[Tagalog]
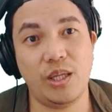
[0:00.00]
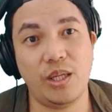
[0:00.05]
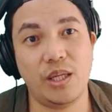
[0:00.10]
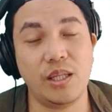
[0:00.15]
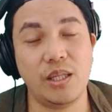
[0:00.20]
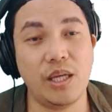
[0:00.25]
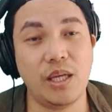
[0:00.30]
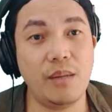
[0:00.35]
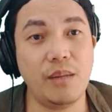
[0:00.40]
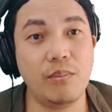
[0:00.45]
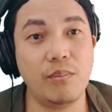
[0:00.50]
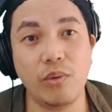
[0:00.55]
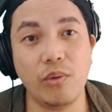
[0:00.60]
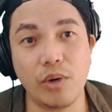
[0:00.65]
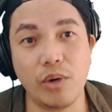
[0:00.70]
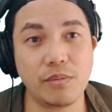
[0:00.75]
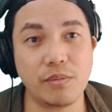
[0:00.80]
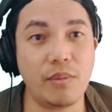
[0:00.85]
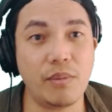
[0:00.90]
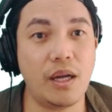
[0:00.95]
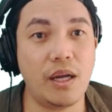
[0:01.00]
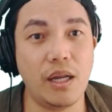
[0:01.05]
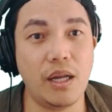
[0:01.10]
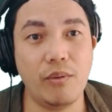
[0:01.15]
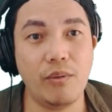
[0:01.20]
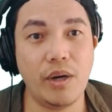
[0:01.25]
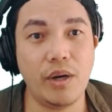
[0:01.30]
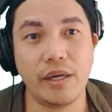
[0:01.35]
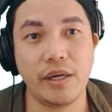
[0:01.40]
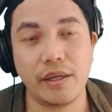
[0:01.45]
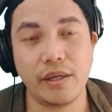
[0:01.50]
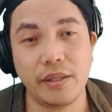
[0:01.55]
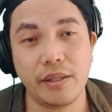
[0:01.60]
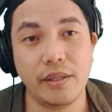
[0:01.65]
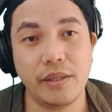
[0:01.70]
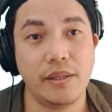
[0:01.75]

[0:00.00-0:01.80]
natin alam bukas makalawa eh.